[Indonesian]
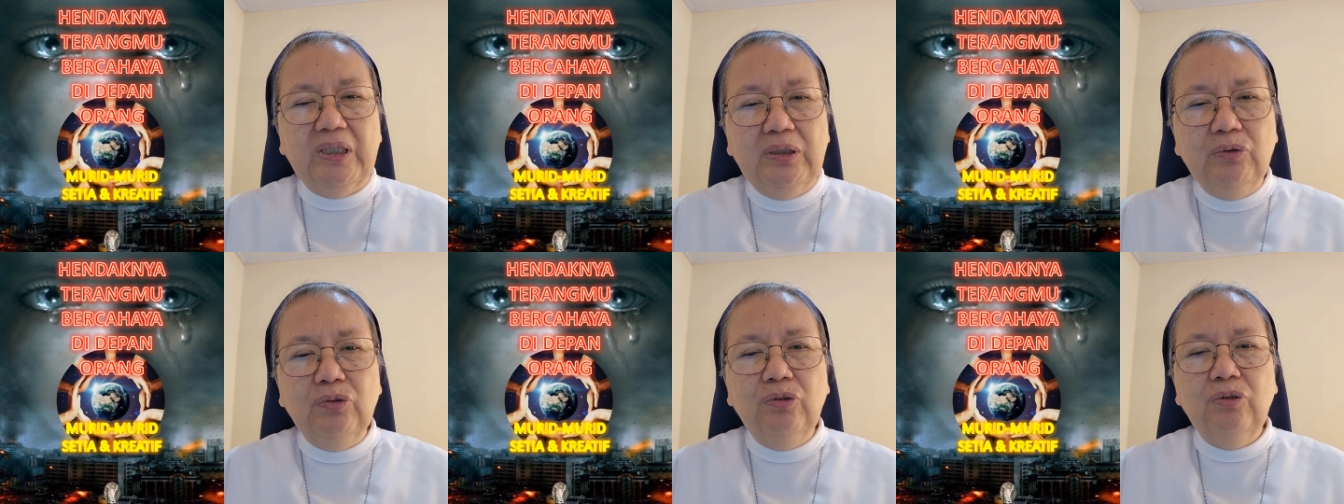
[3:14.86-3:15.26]

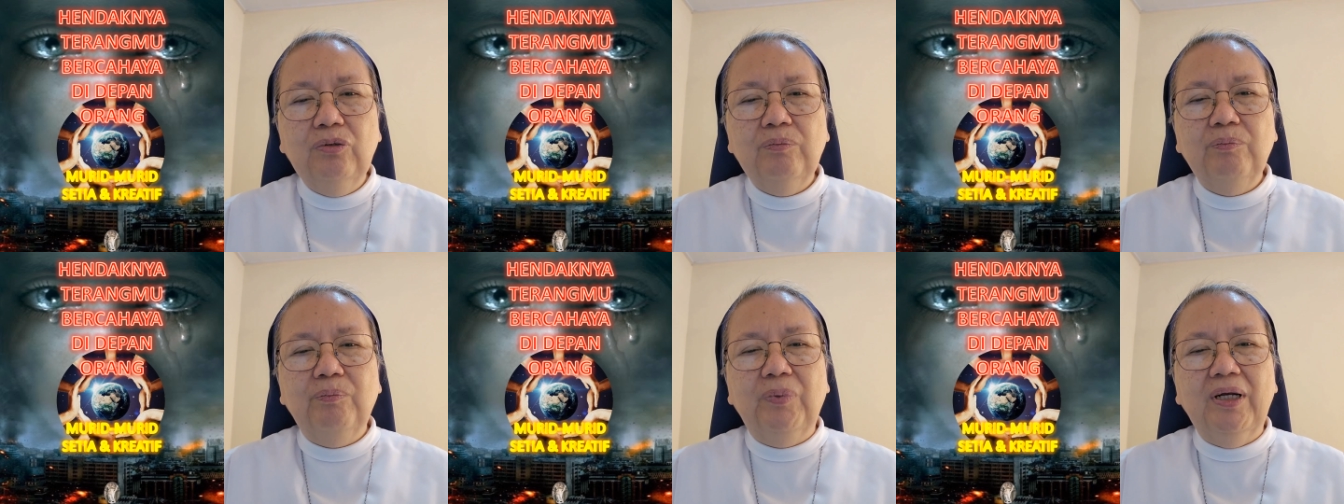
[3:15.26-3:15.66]

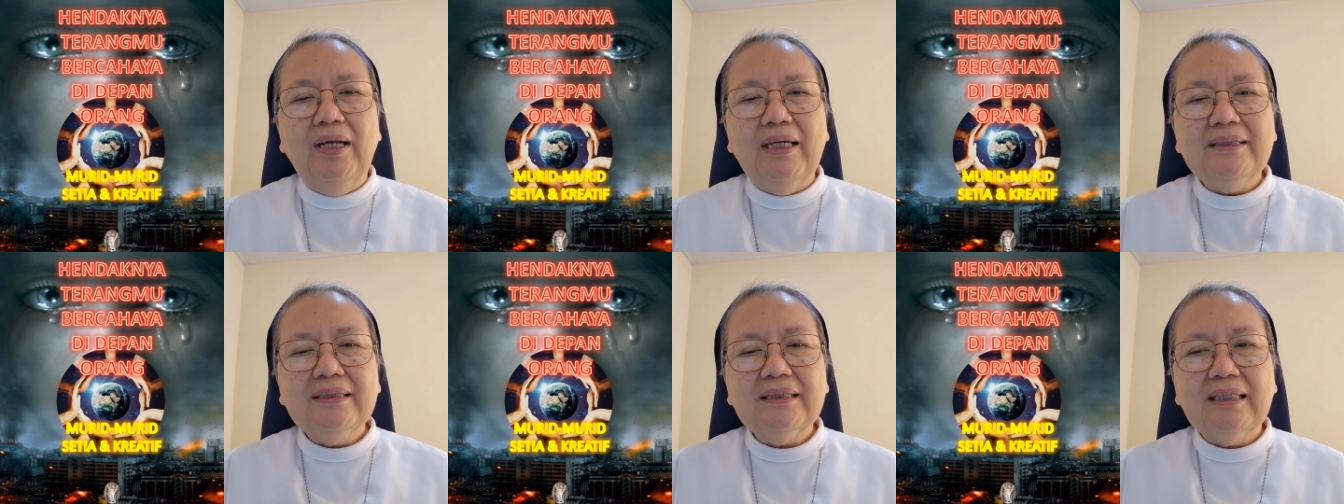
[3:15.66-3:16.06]
penuh
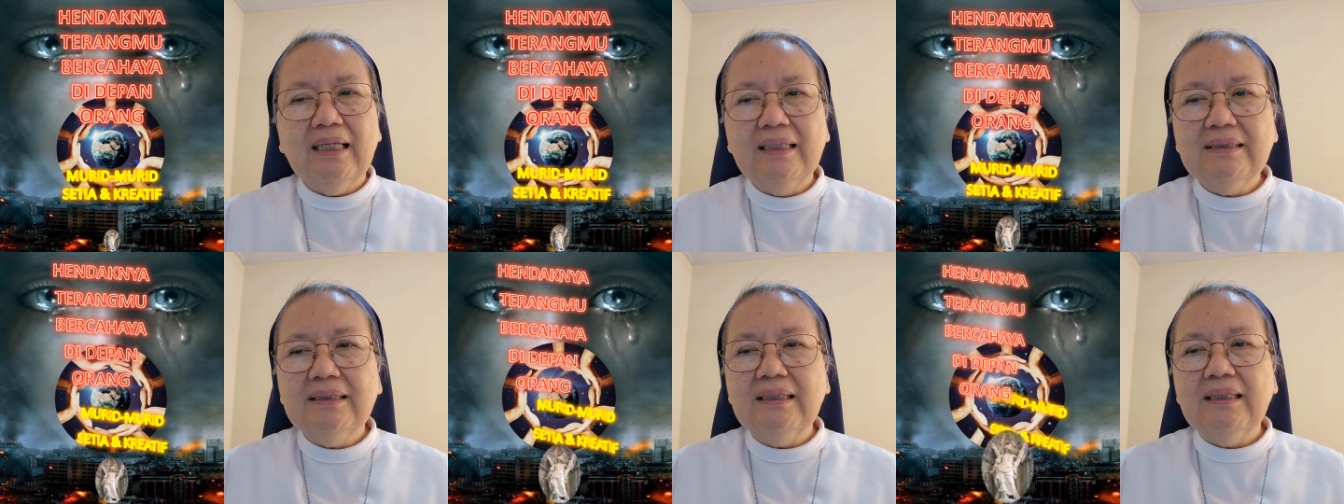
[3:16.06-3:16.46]
belas
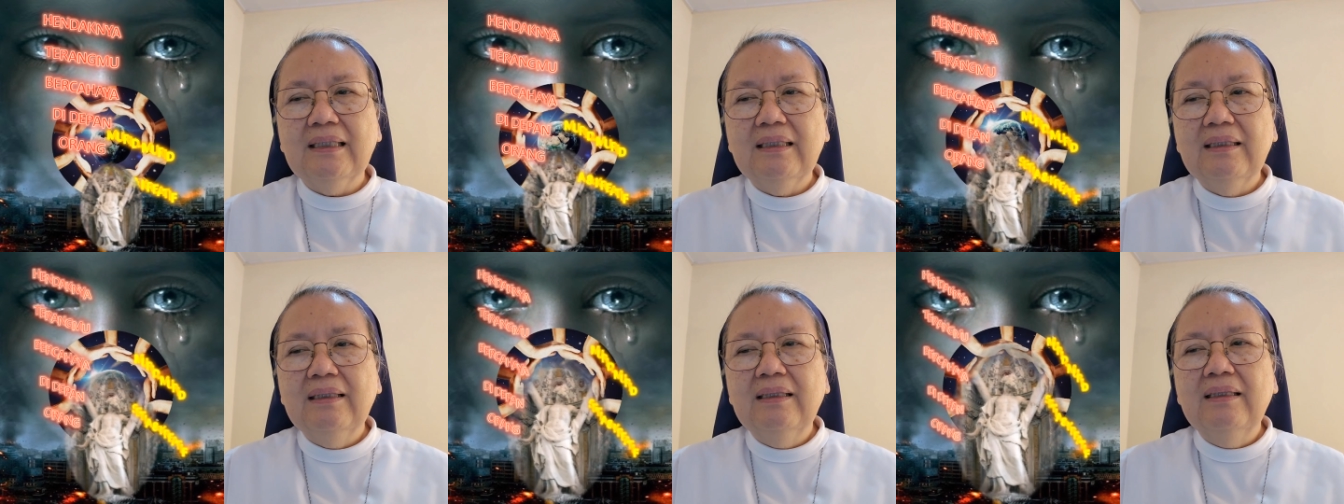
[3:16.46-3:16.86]

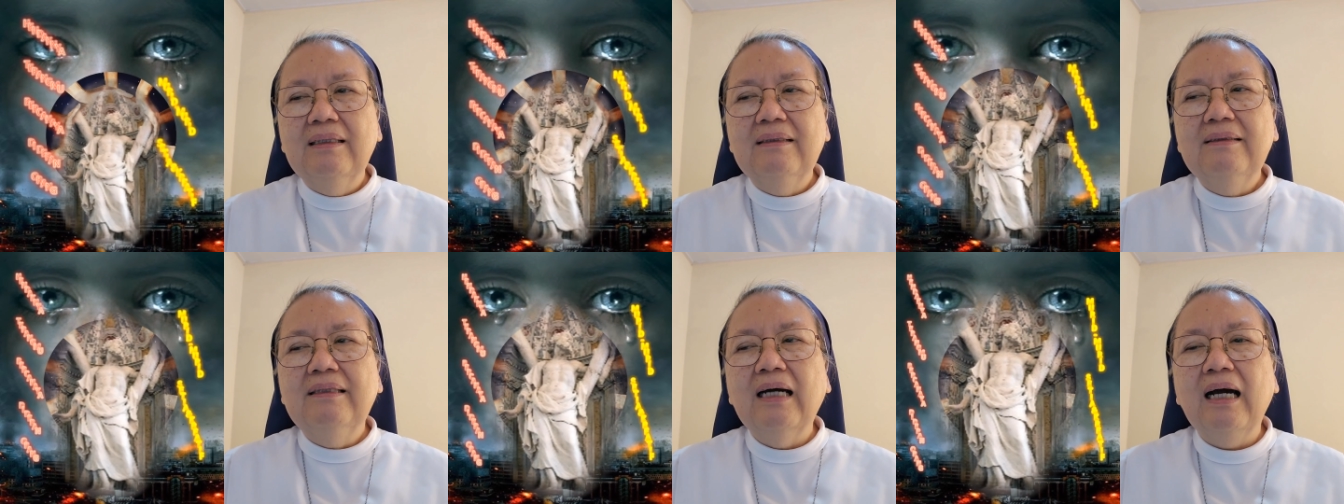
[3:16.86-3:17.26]
kasih
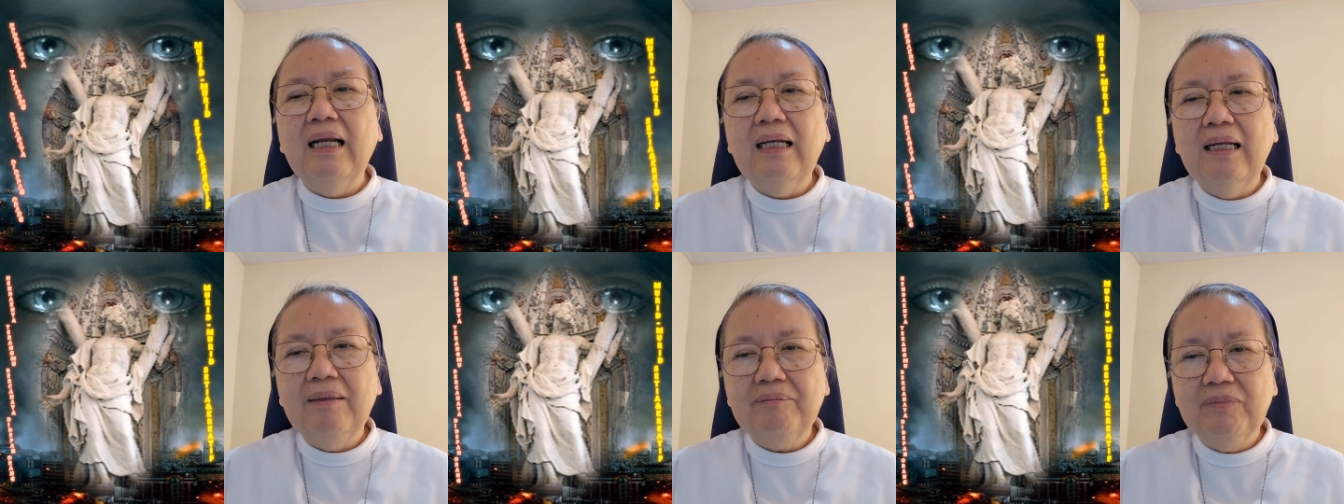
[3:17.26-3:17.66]

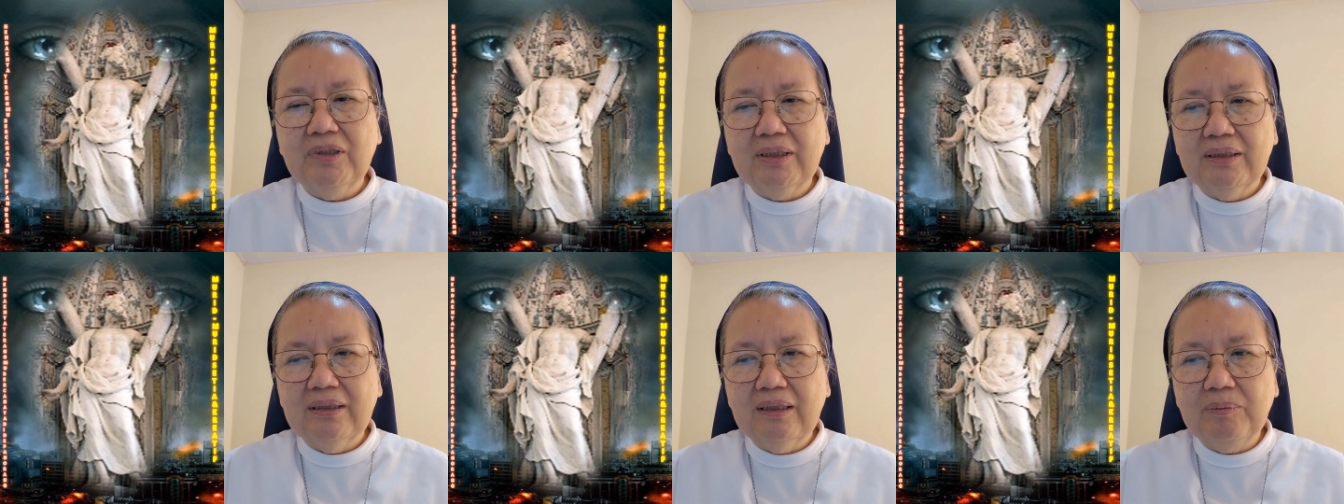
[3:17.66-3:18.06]

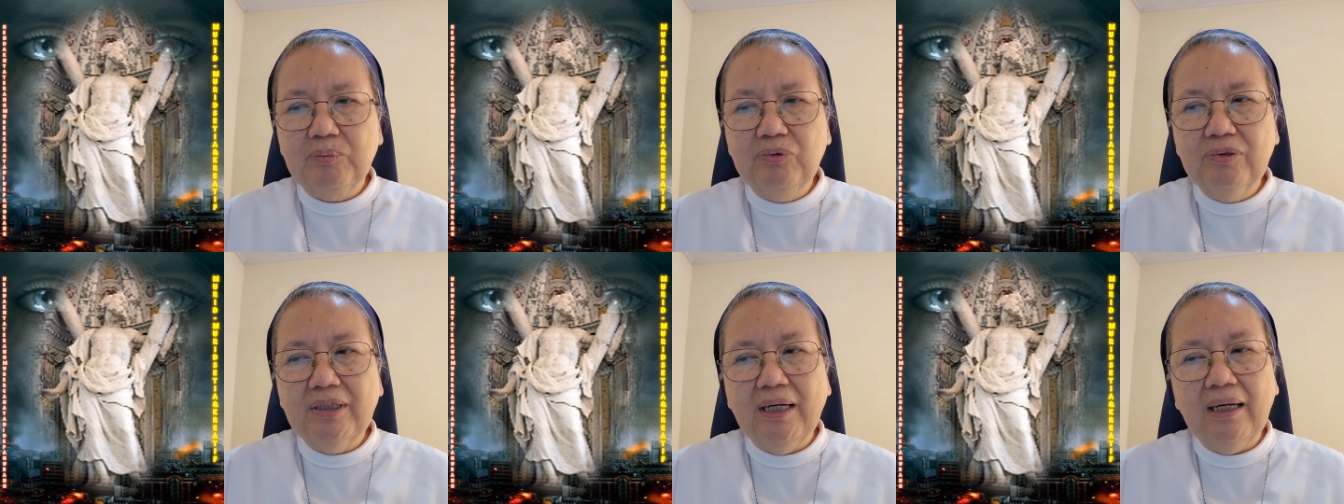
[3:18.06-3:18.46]
dalam
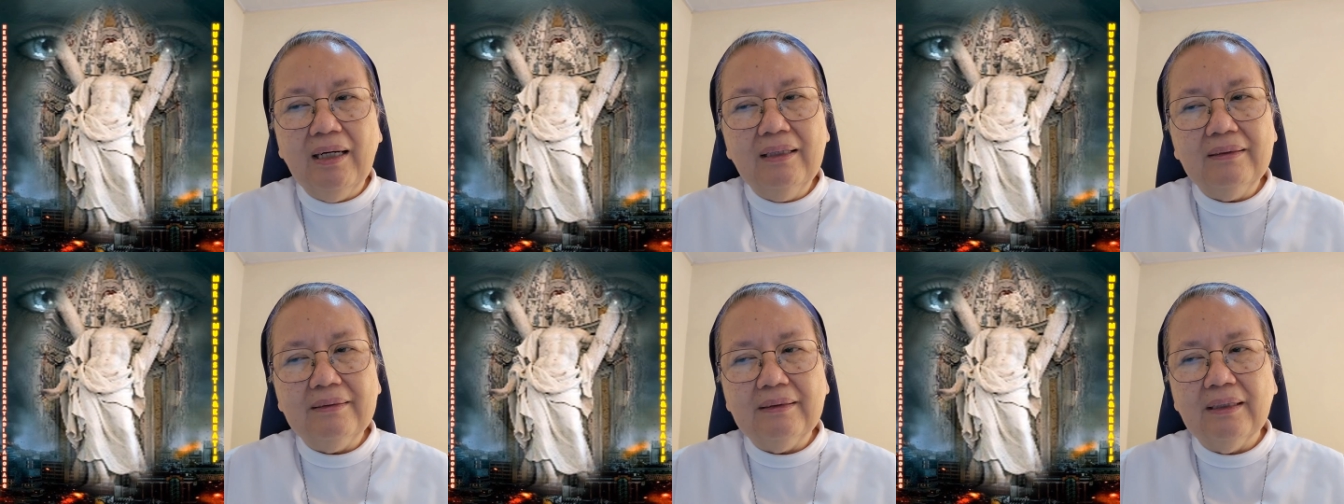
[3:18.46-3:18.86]

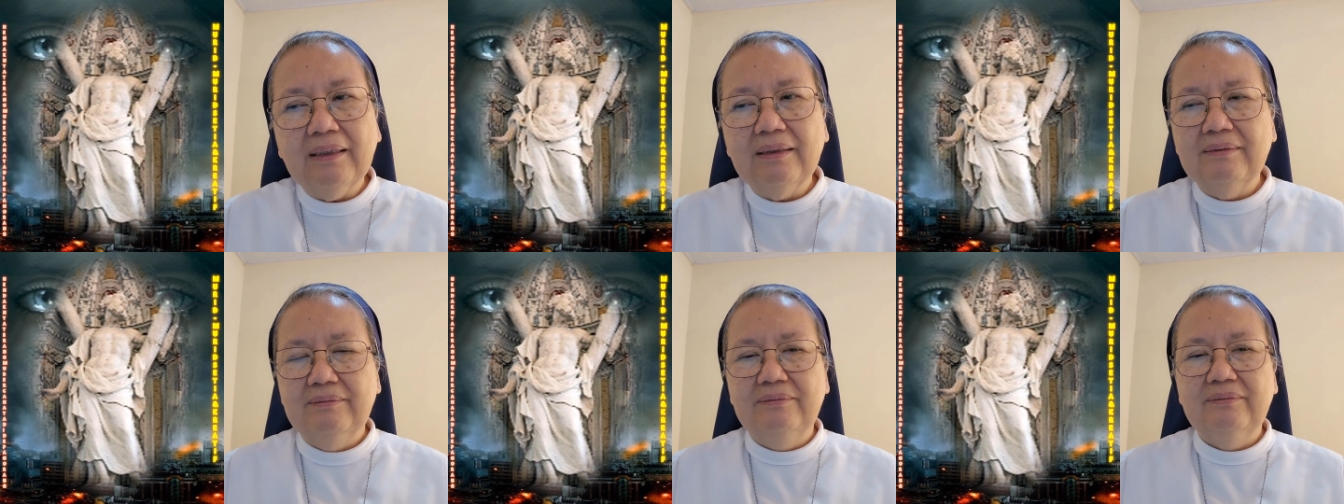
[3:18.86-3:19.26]

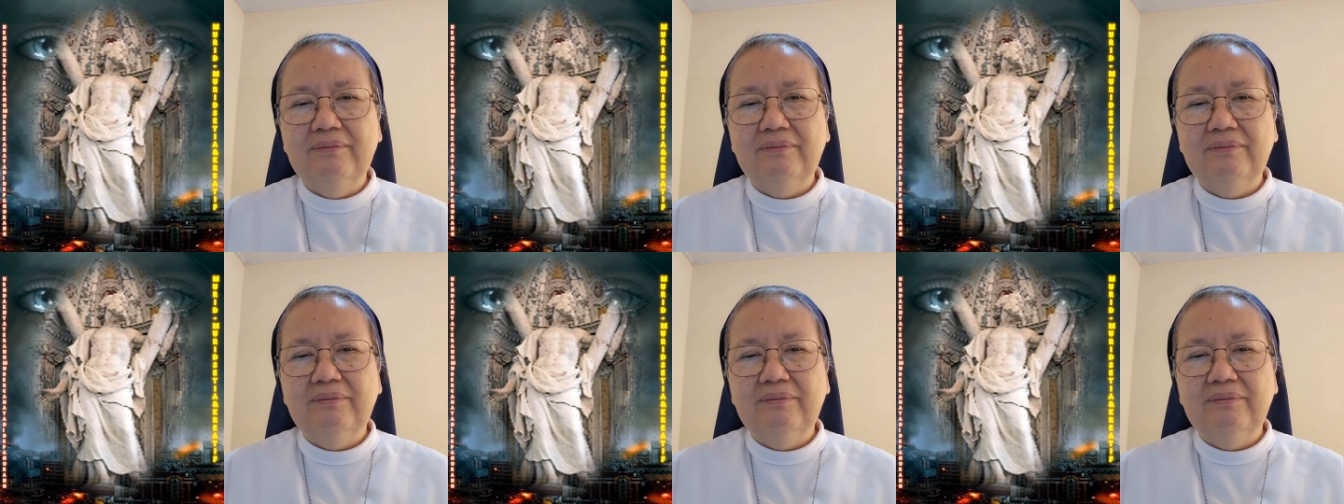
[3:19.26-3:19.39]
keterbukaannya.